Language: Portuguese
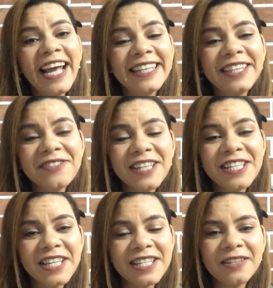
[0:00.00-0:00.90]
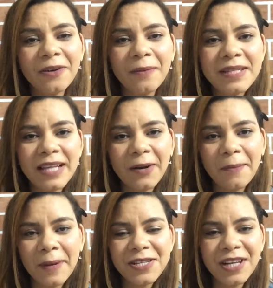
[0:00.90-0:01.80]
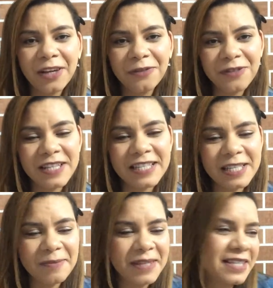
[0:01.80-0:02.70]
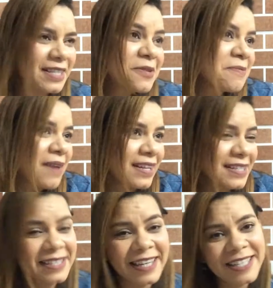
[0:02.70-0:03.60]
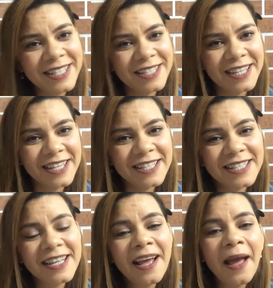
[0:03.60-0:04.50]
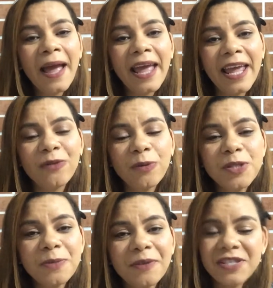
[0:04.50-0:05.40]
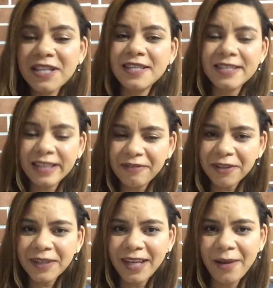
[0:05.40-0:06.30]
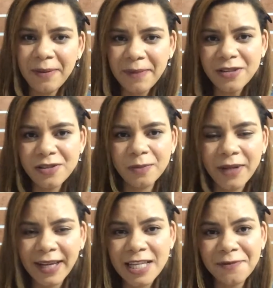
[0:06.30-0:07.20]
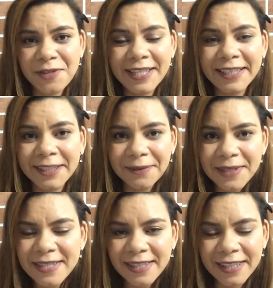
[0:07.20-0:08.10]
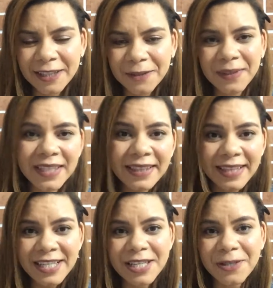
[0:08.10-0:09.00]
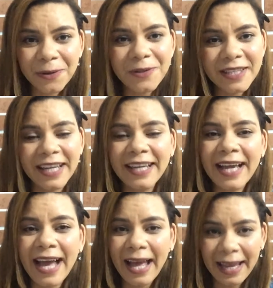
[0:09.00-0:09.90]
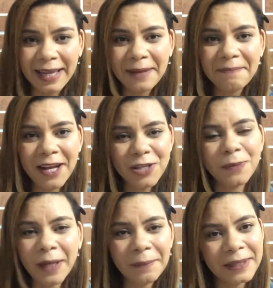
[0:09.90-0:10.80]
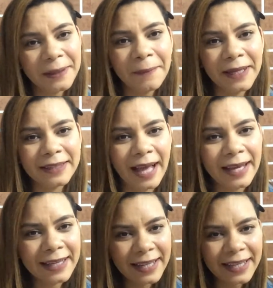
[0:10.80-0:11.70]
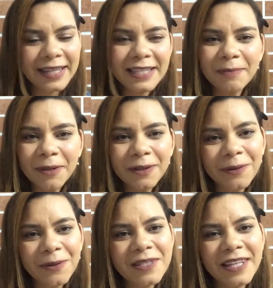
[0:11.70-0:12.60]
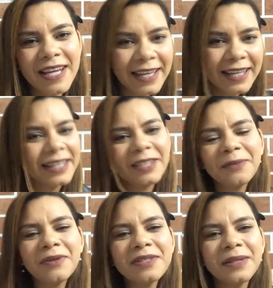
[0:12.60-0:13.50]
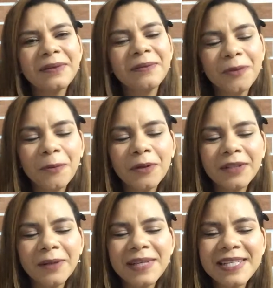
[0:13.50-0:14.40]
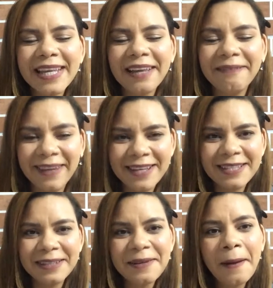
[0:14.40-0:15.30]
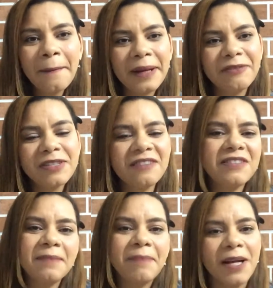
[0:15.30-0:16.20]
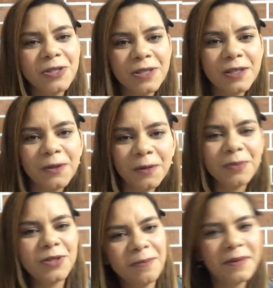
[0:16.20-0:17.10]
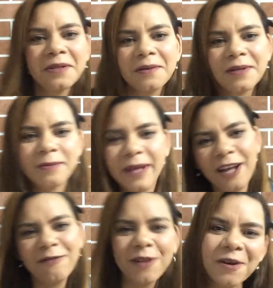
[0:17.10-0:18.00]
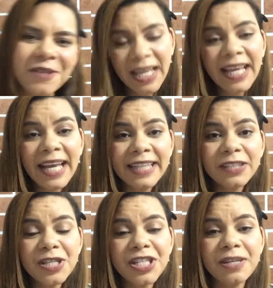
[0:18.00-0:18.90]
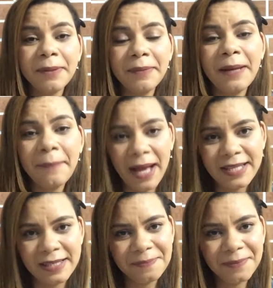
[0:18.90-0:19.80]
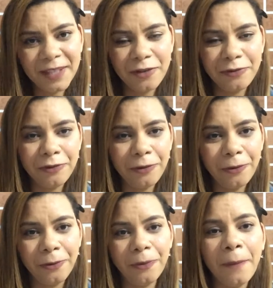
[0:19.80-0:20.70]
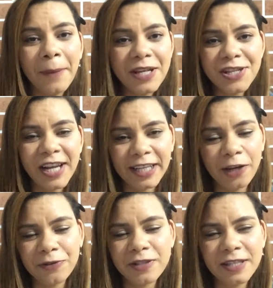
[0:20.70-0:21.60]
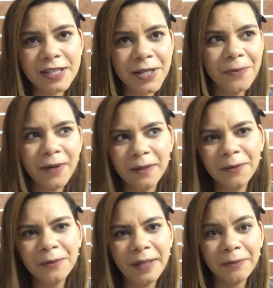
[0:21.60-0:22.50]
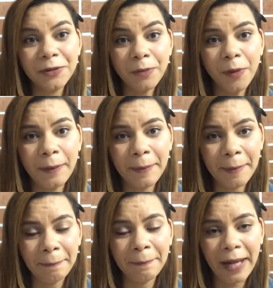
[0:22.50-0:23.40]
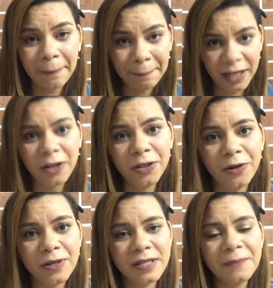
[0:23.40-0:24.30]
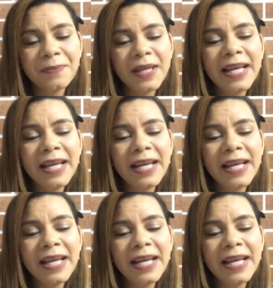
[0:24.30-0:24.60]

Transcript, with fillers: Então gente, antes de eu começar a compartilhar com vocês as minhas 5 bases queridinhas, é, eu vou pedir para você se inscrever no canal aí embaixo, pra caso você ainda não é inscrito, e deixa seu gostei aí embaixo para mim também, tá? Clica nesse botão gostei e clica no botão, no botão inscrever-se para você fazer parte desse grupo de pessoas maravilhosas. Então, gente, a primeira base que eu vou compartilhar aqui com vocês que eu amo, que é muito boa para pele oleosa.